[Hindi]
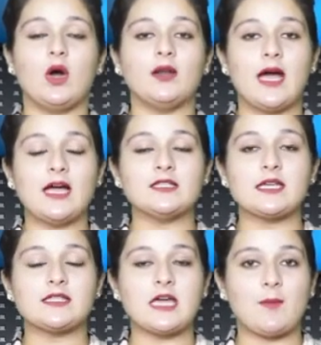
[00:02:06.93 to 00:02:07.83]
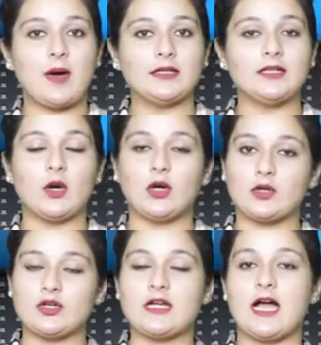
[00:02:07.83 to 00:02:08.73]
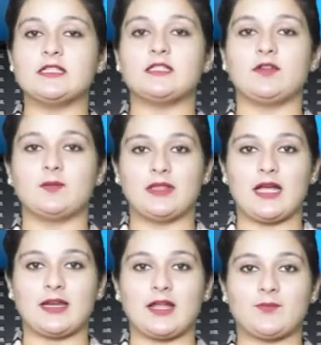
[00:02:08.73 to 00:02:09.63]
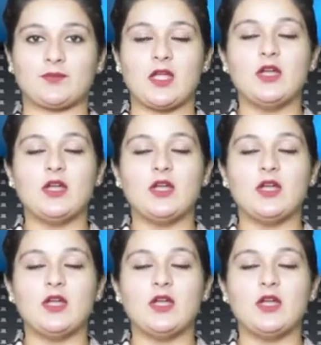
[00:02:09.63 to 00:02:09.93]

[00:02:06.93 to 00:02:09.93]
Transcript: और आज एक सामान्य और खुशहाल जीवन बिता रहे हैं